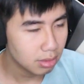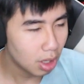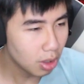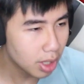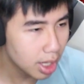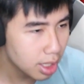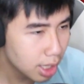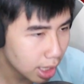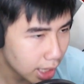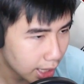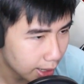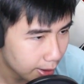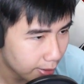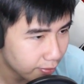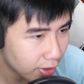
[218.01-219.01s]
ok nhận
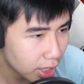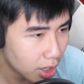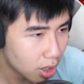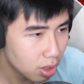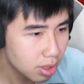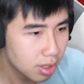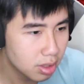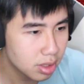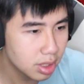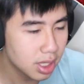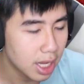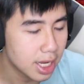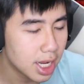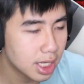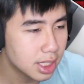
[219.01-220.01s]
là làm vỡ nó nó
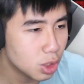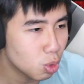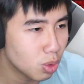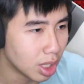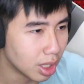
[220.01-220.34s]
thể hiện sự trung